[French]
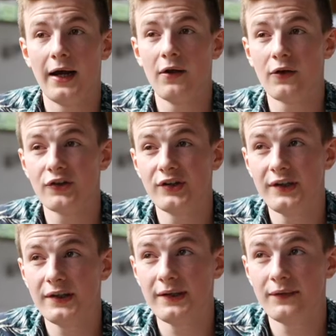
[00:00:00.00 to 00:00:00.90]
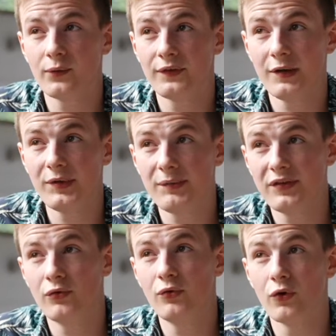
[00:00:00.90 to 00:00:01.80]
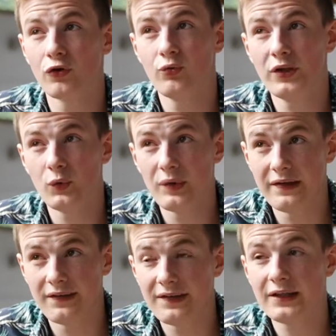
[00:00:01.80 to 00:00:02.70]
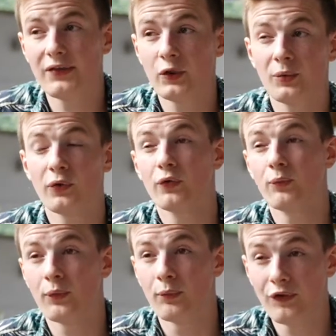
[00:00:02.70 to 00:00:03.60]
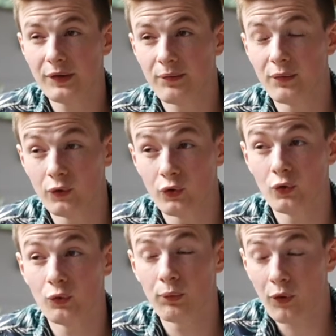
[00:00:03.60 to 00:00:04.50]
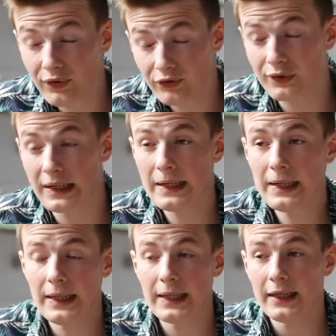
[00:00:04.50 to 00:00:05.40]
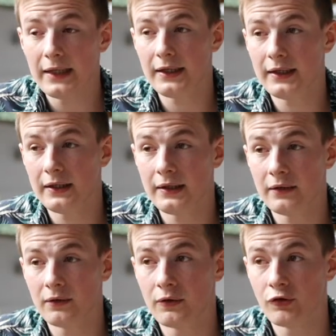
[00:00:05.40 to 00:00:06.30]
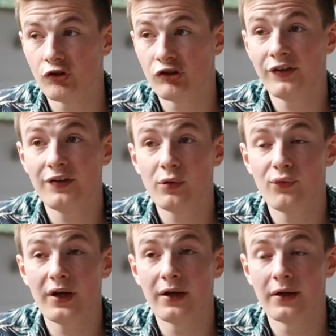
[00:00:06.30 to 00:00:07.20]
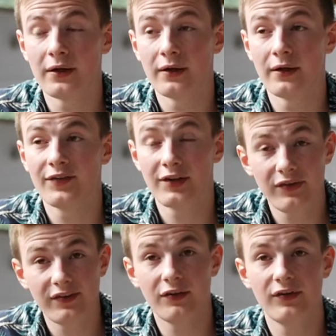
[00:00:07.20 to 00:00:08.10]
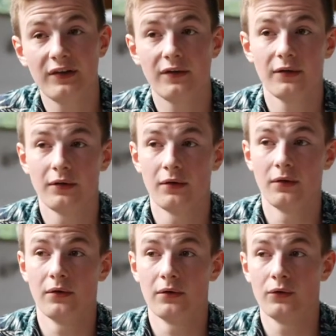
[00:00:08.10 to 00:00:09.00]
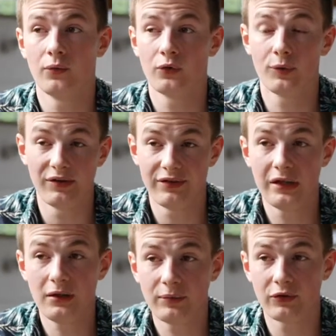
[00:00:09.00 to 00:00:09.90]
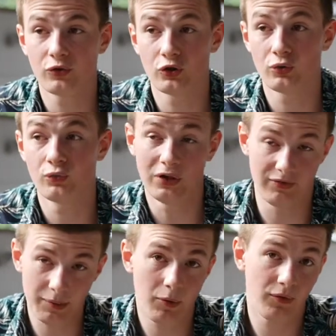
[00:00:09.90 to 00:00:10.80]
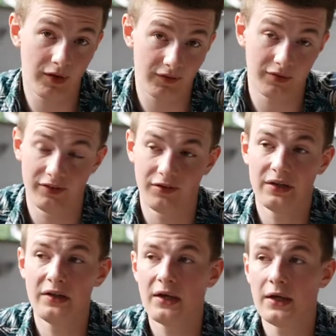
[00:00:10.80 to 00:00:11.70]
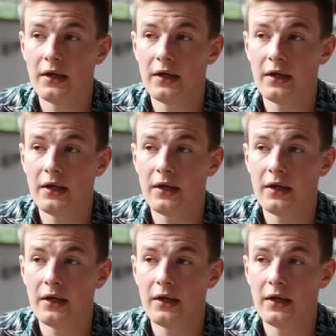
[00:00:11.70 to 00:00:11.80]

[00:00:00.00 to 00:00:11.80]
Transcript: Alors j'ai donc terminé mes études en juillet 2017 avec l'obtention de mon brevet de, professionnel et euh, j'ai décidé de faire un service civique euh, donc dans ma ville parce que je voulais vraiment faire un service civique